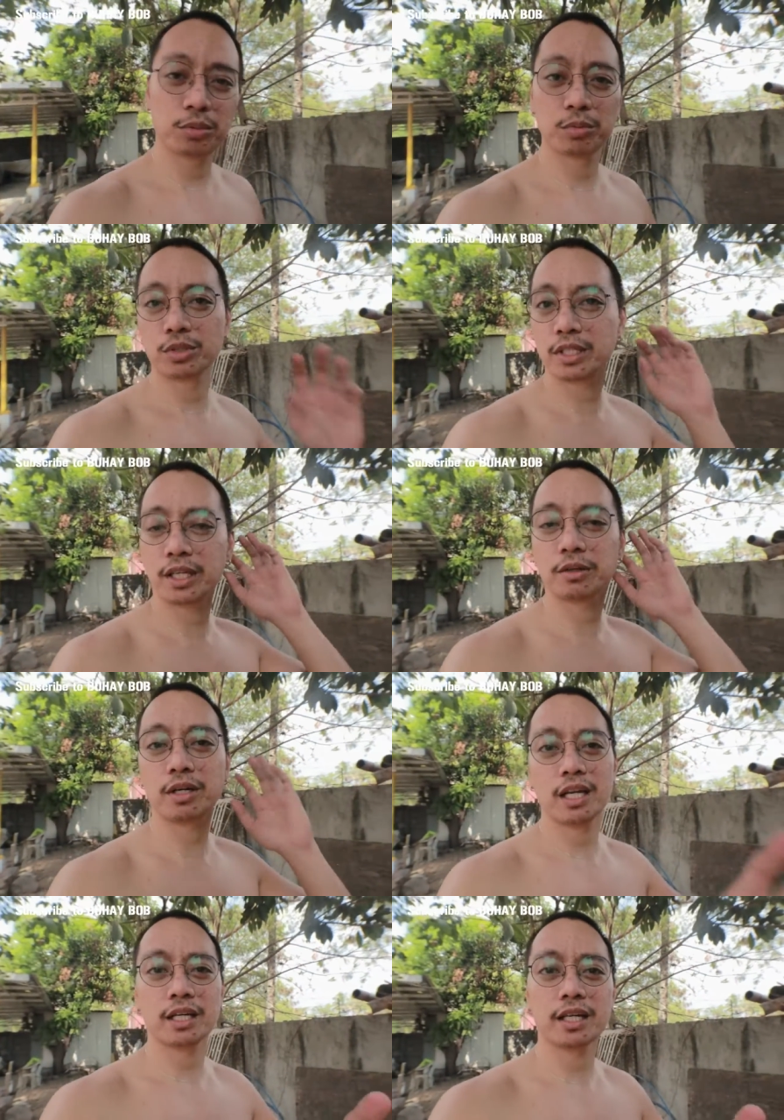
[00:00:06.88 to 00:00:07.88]
mabuti kayong
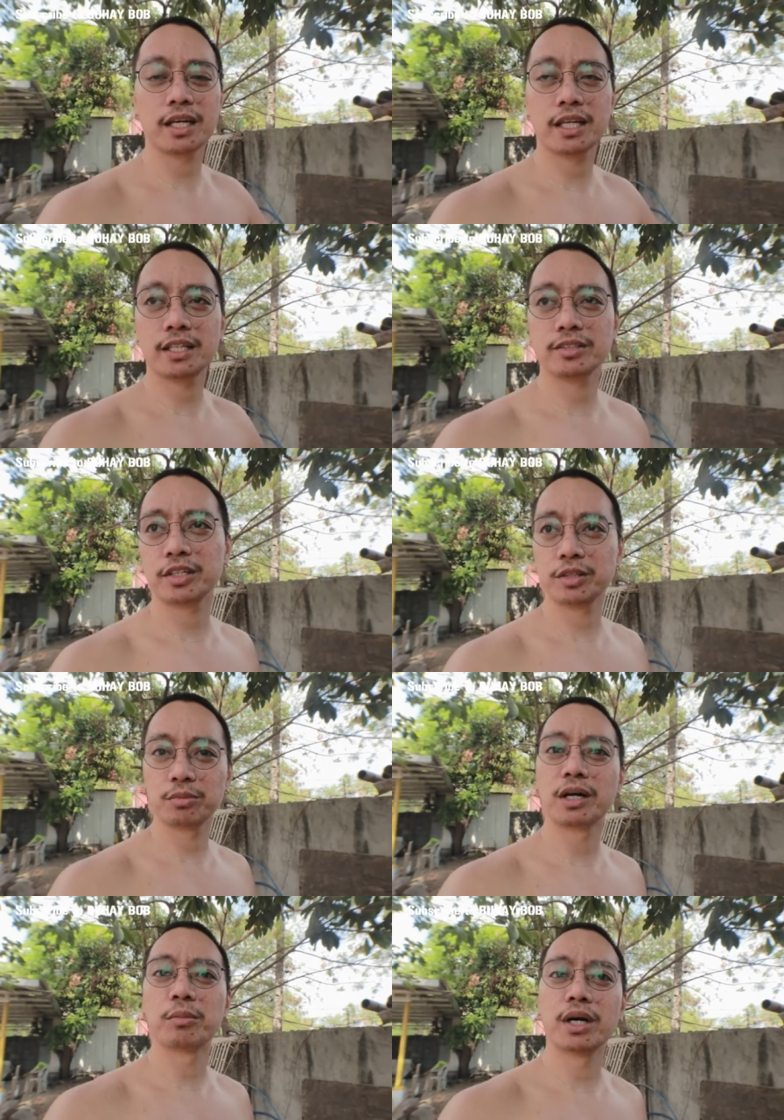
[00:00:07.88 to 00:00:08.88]
kalagayan sa inyong
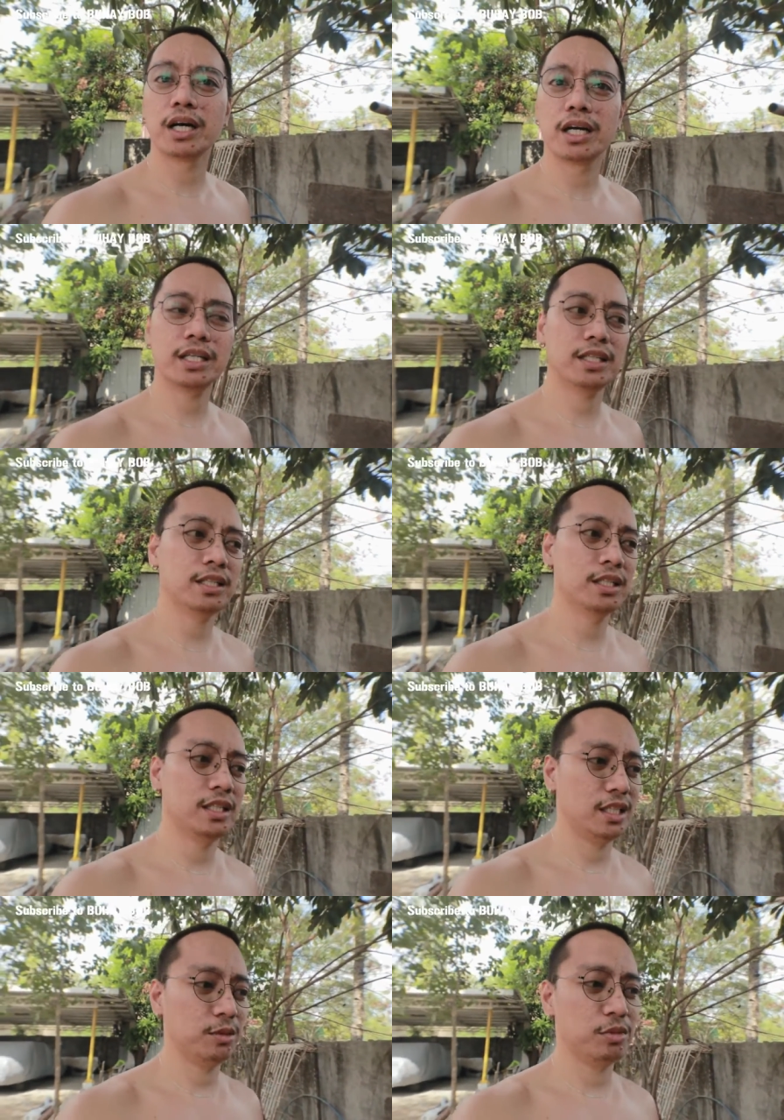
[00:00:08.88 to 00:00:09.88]
mga bahay.
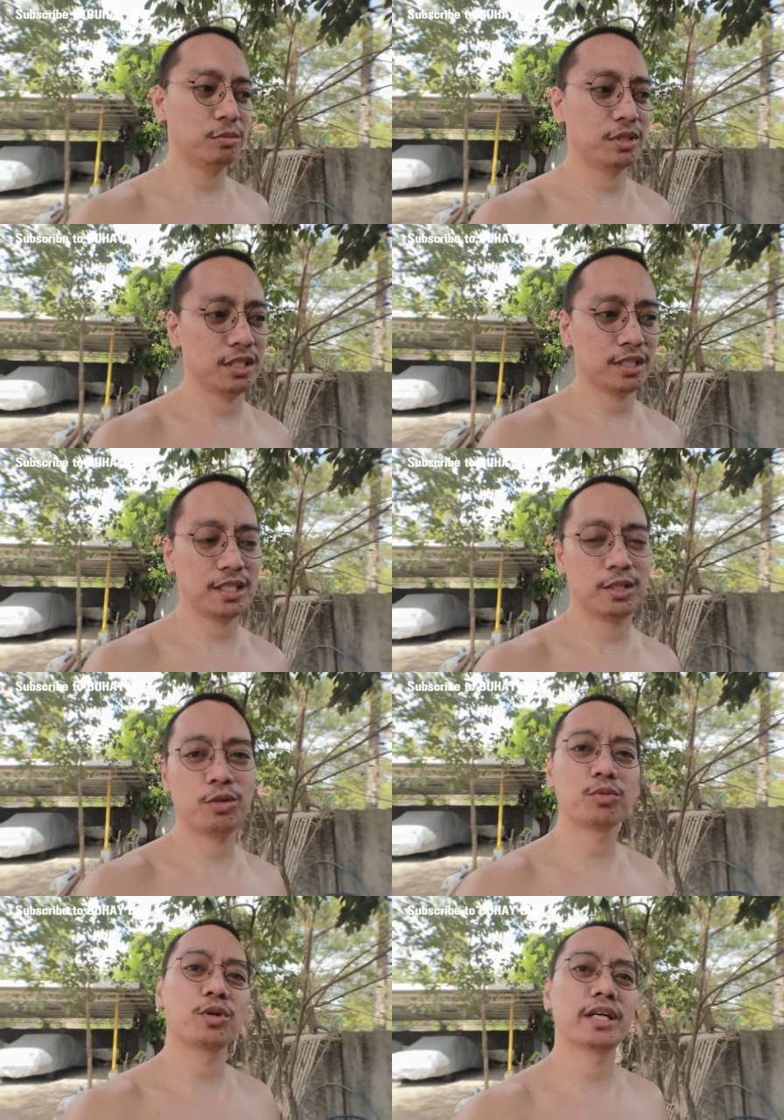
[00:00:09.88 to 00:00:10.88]
Alam naman natin na
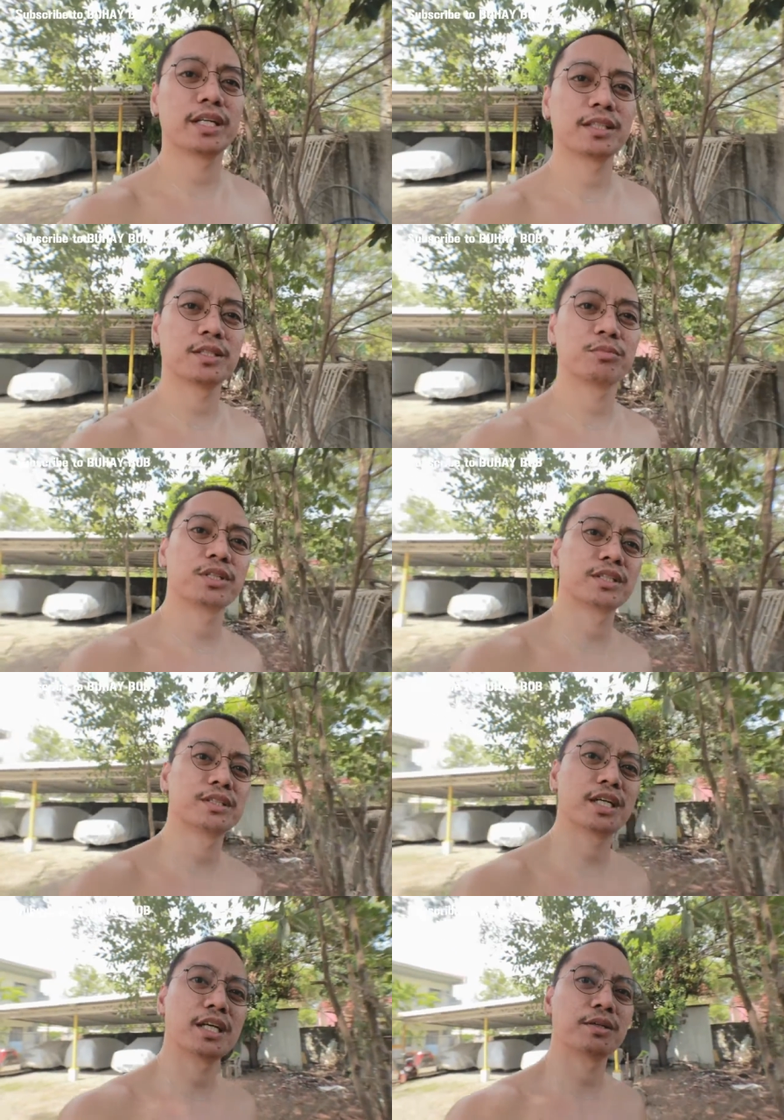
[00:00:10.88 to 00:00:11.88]
home quarantine pa
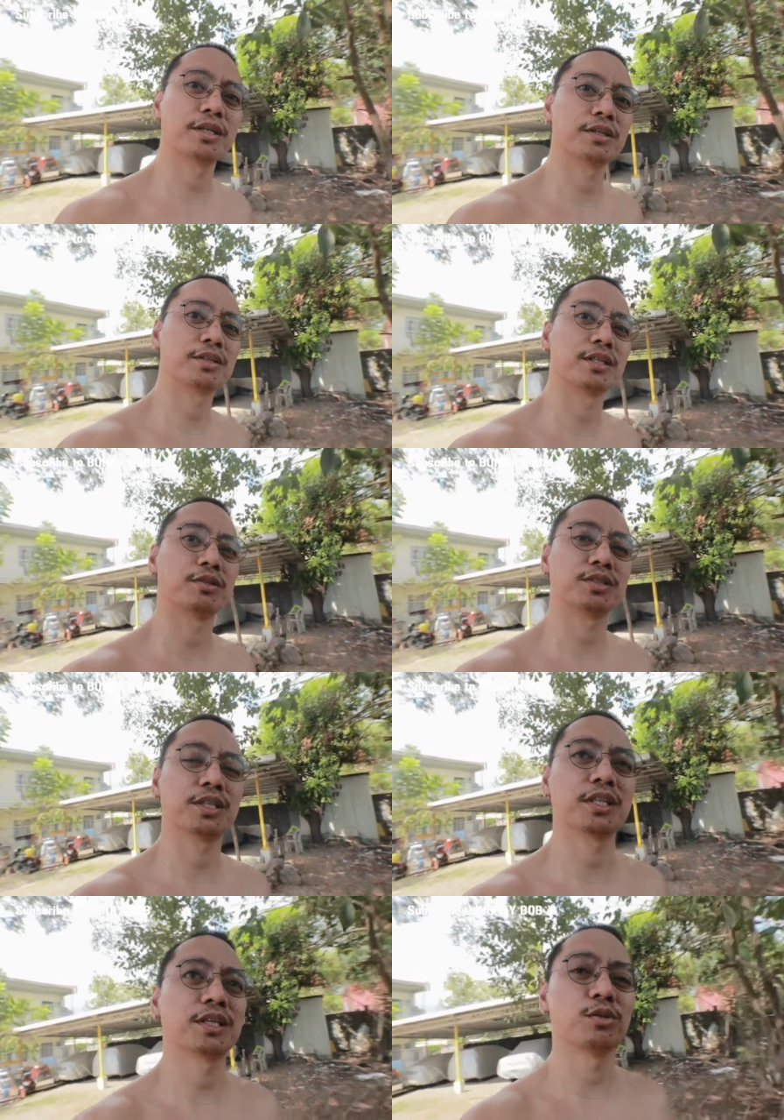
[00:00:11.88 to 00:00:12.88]
rin tayo ngayon dito
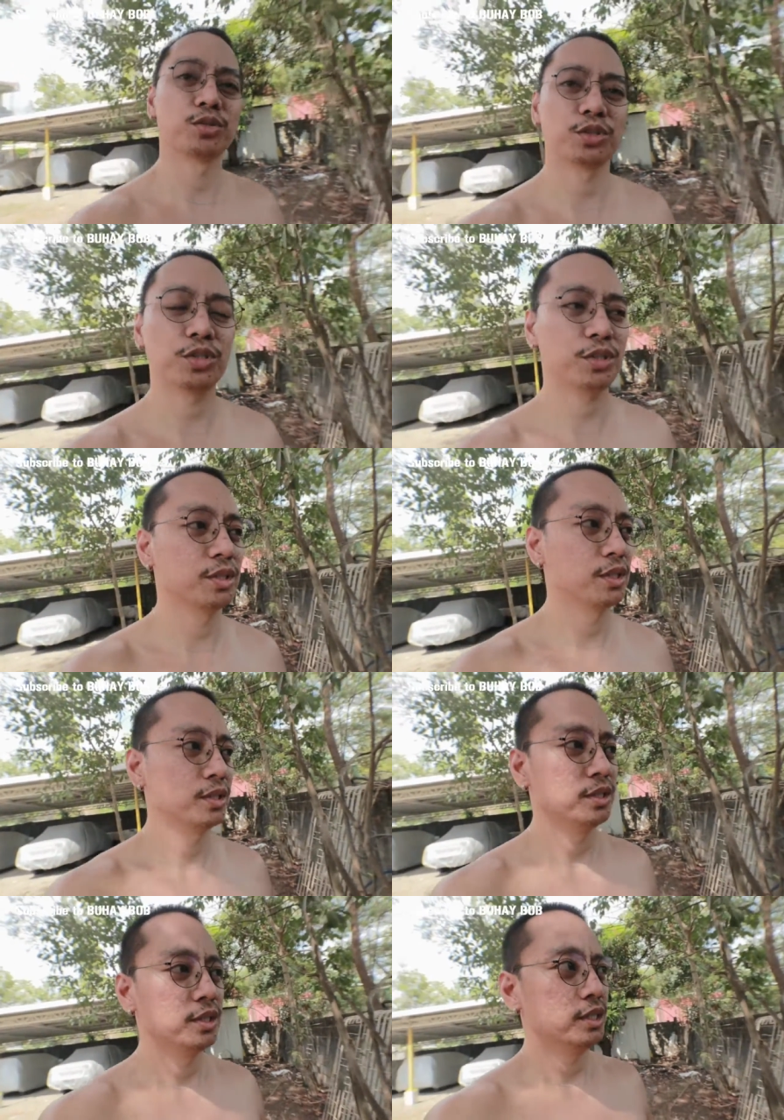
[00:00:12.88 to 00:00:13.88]
sa Luzon
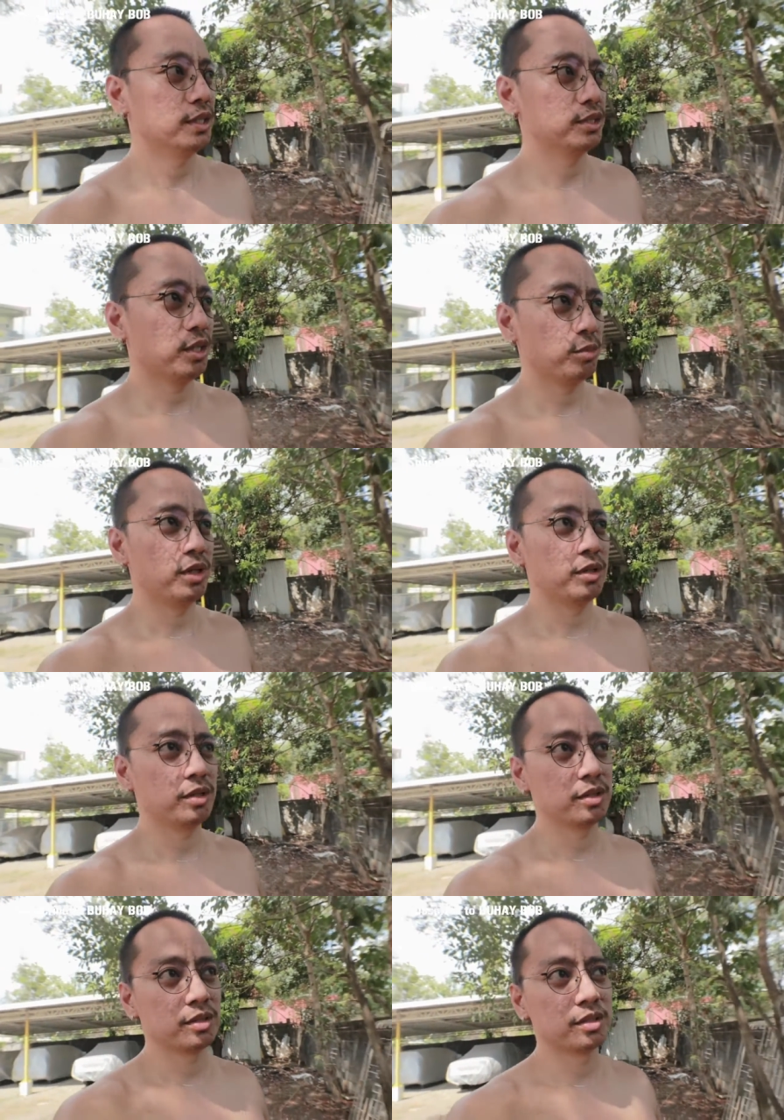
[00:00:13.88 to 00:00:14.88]
at sa ibang
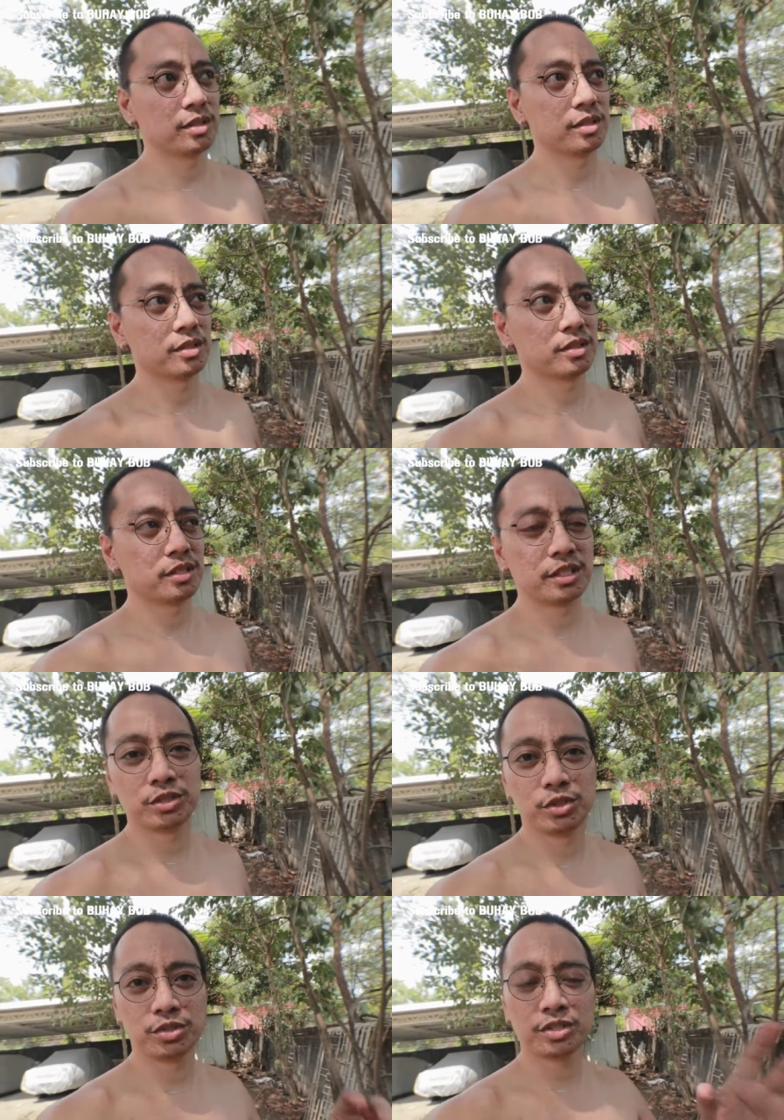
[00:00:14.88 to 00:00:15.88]

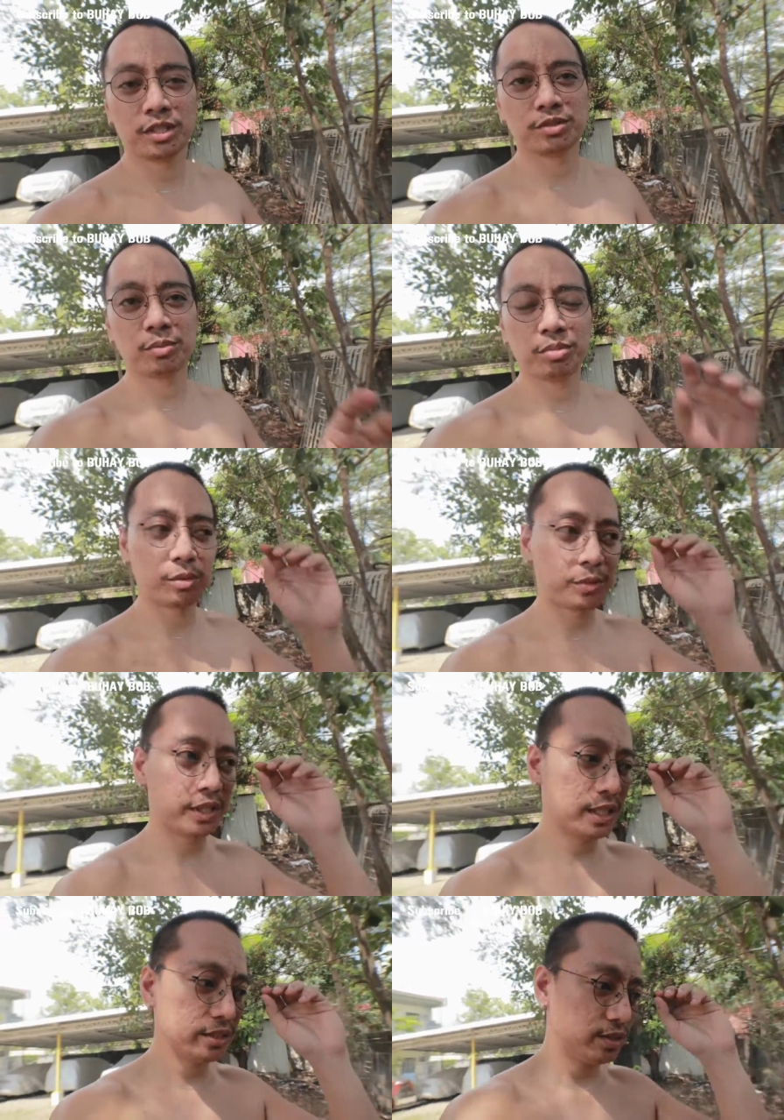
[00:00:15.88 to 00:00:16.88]
regions dito sa
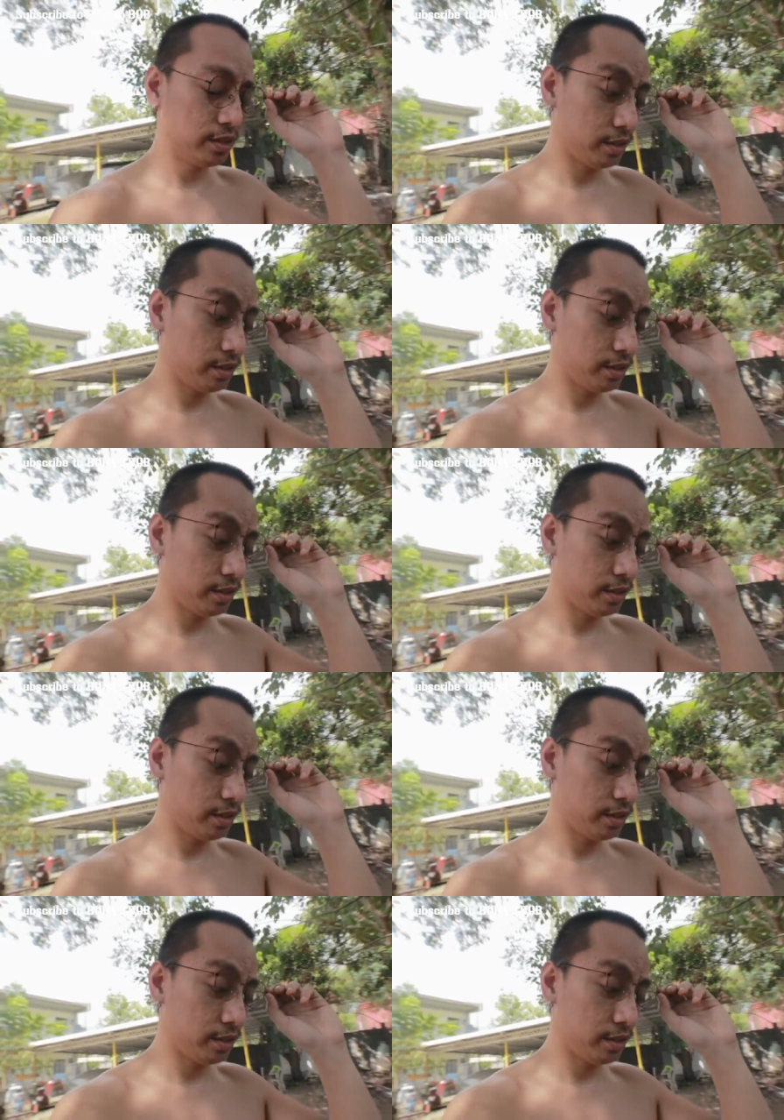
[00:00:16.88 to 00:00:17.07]
Pilipinas.